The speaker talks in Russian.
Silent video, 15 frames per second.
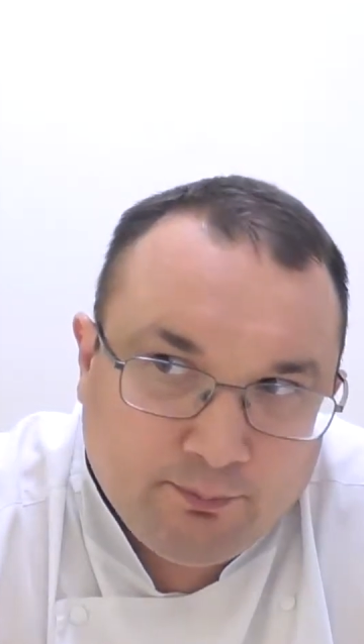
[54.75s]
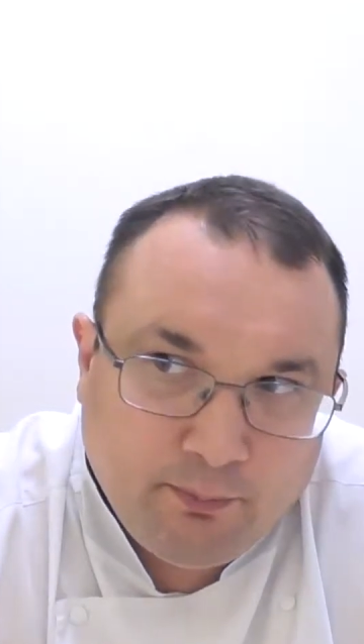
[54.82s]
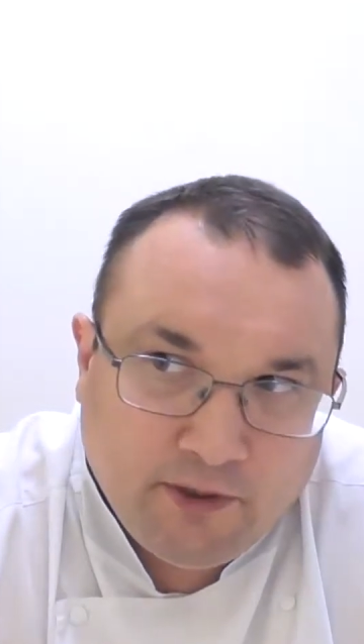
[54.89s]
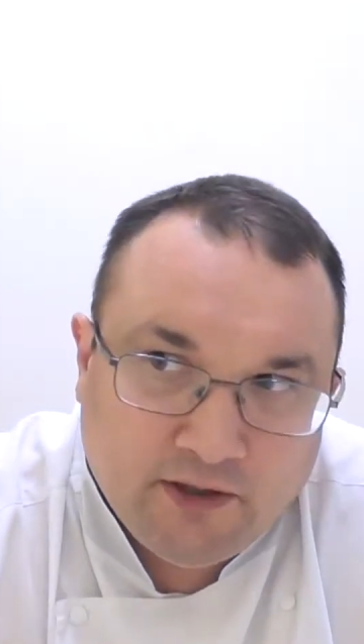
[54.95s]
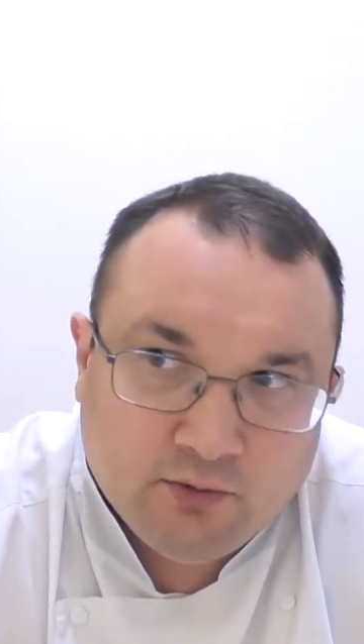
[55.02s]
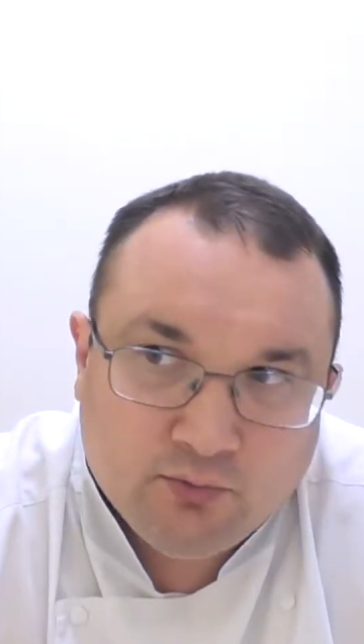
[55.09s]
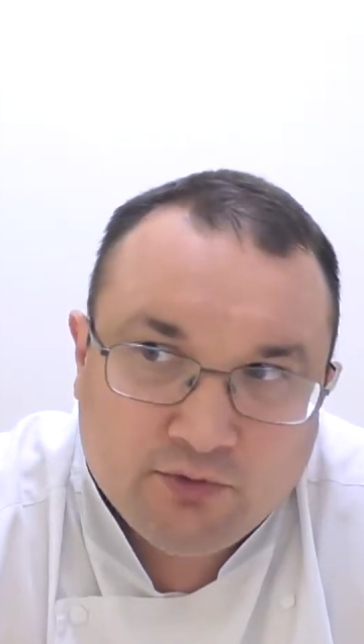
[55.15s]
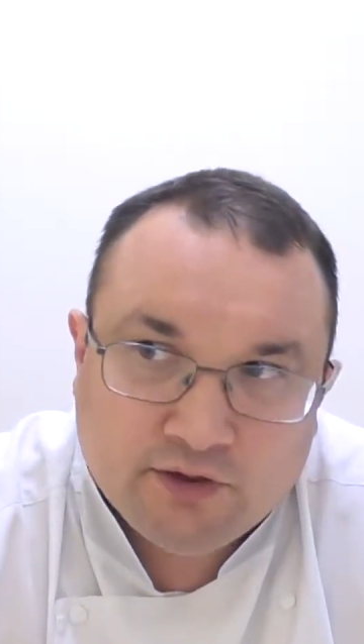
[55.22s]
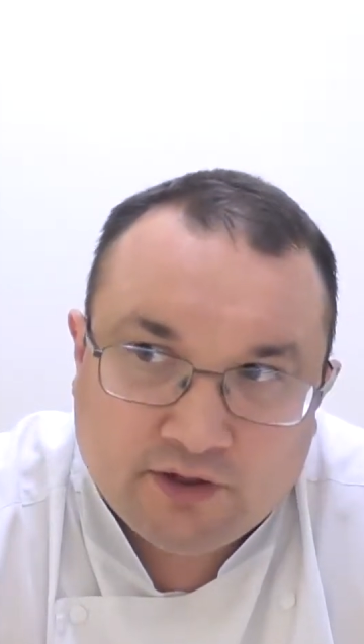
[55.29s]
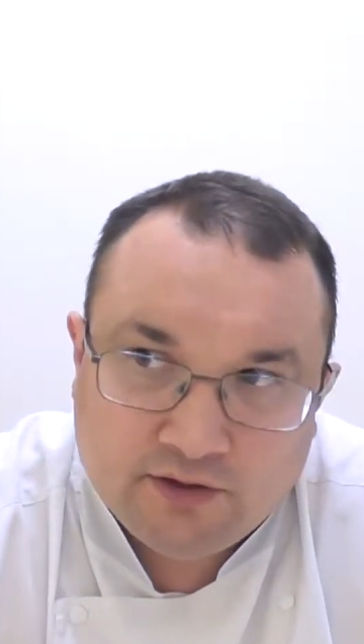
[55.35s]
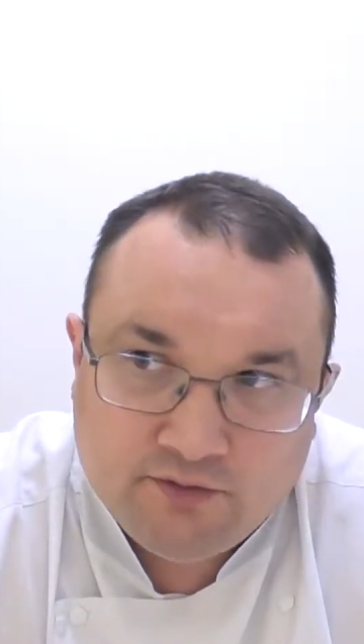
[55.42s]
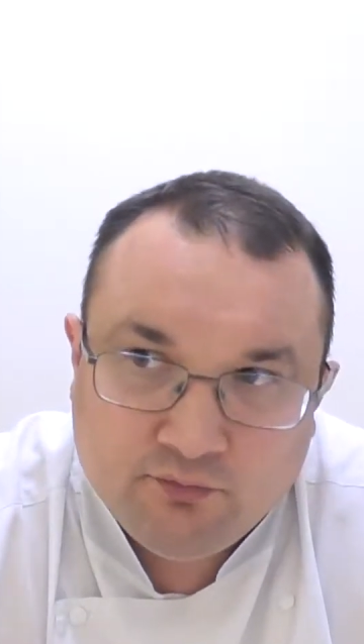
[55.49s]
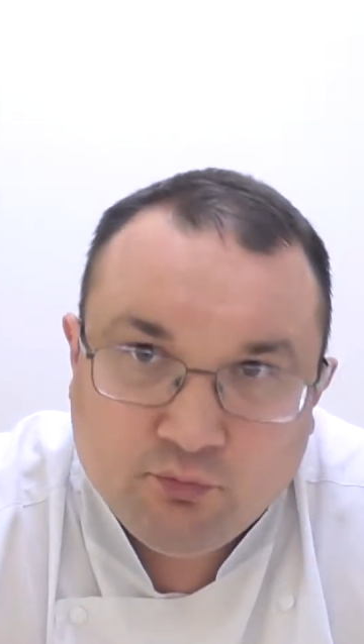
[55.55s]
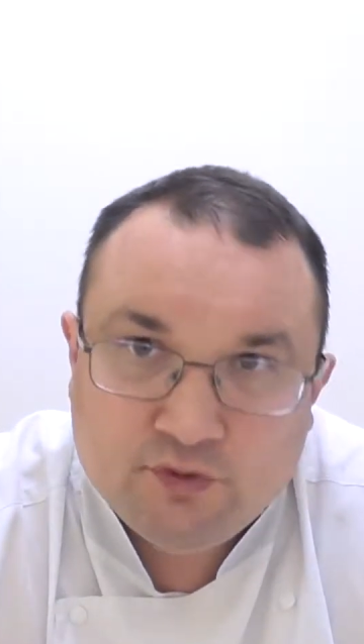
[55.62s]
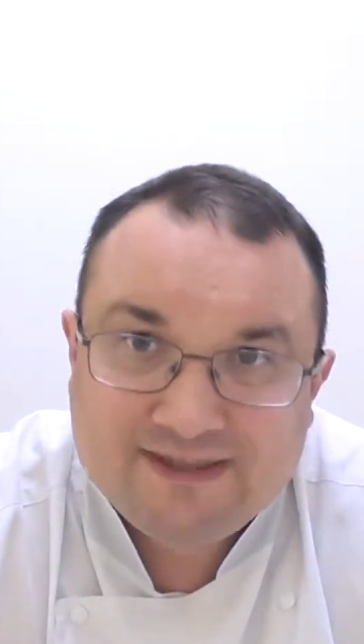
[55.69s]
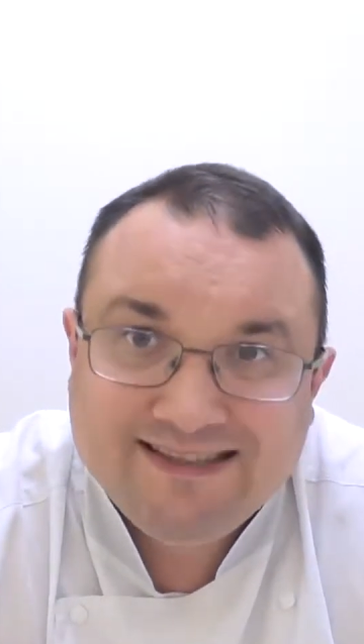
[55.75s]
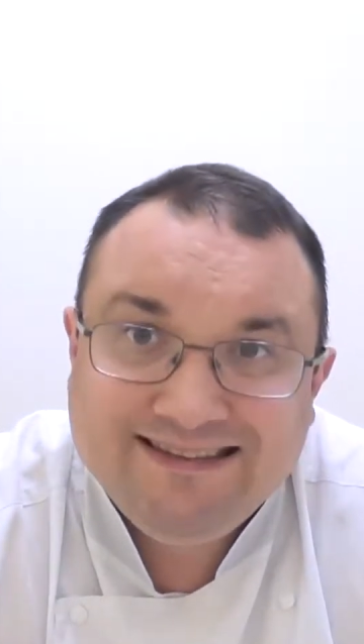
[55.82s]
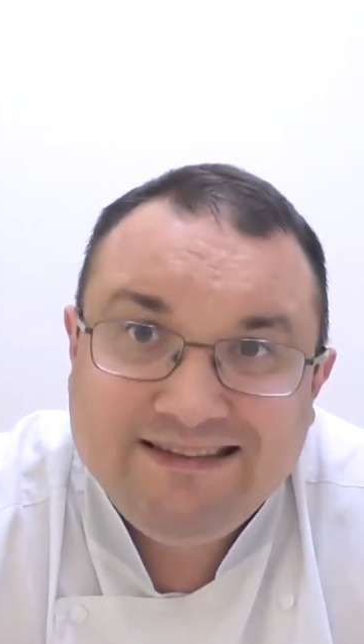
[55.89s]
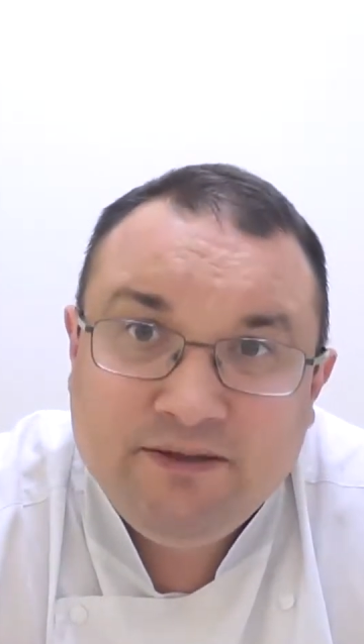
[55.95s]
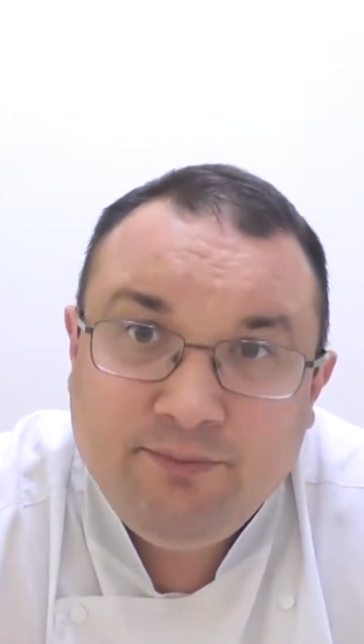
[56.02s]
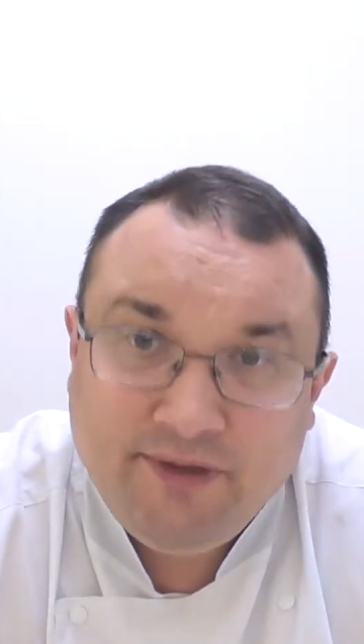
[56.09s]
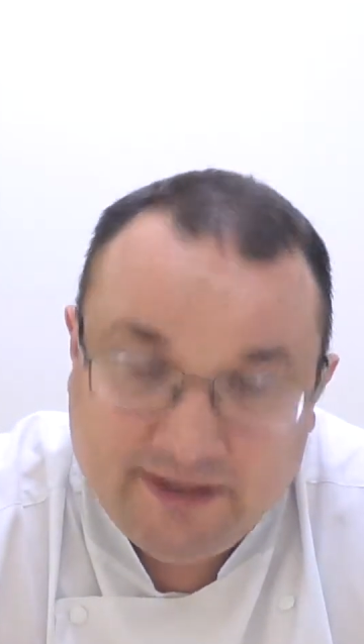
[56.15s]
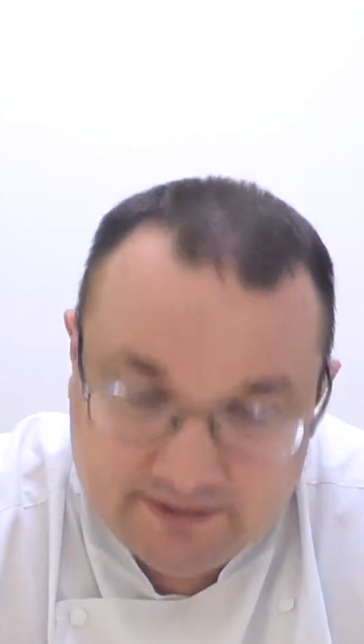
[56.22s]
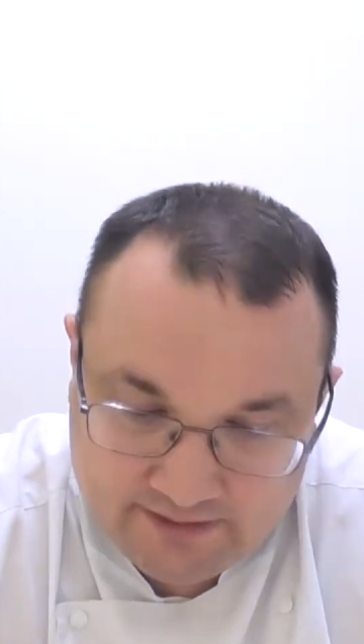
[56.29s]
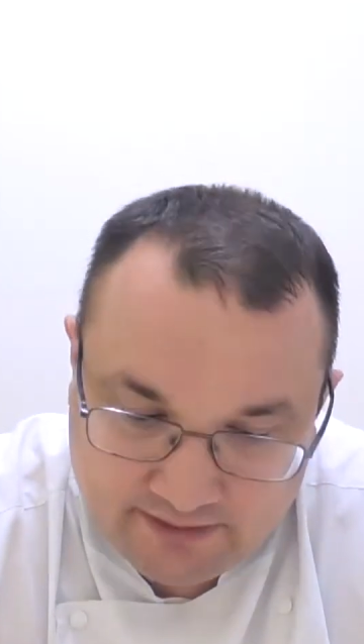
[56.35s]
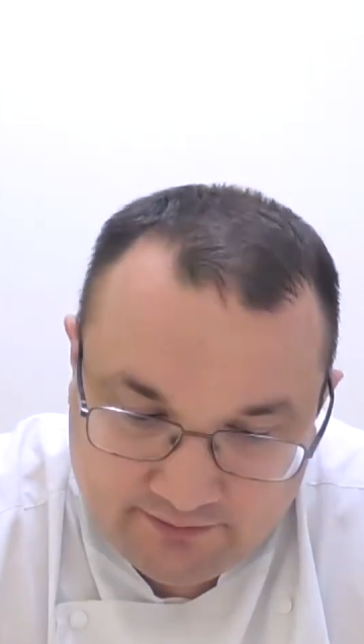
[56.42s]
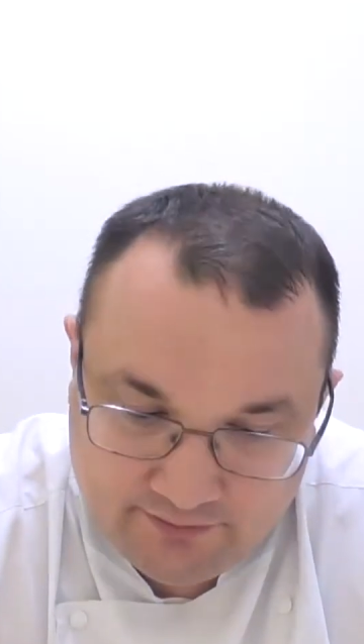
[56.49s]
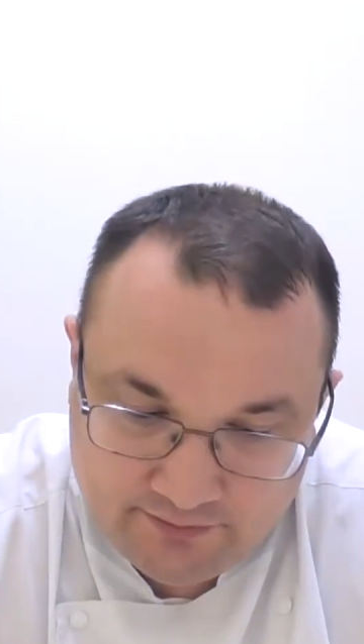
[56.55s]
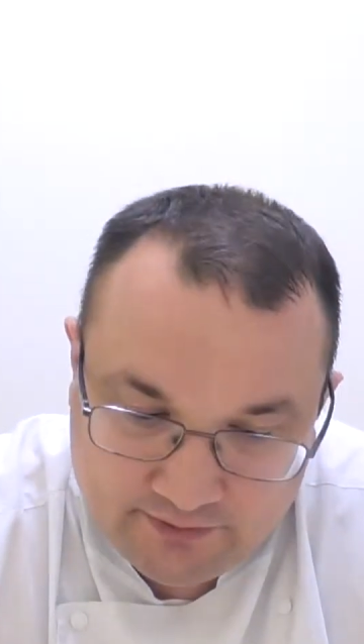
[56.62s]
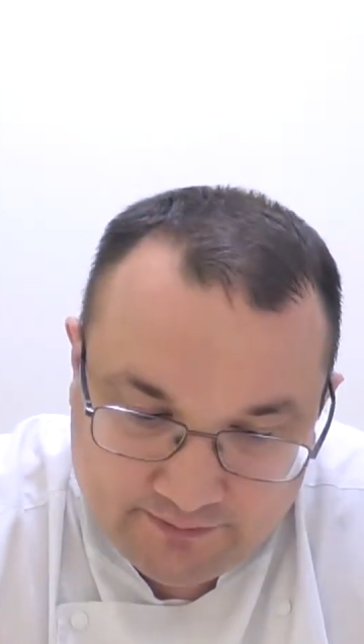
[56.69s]
полутора-двух
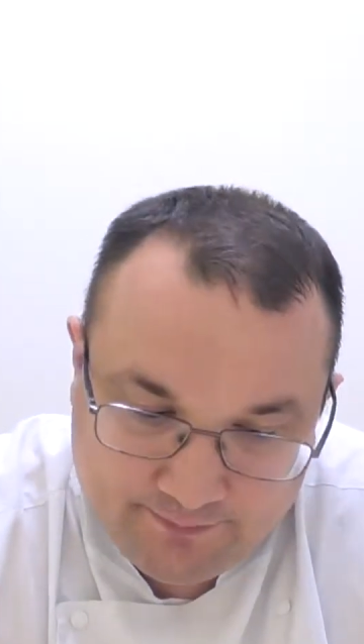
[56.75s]
сантиметров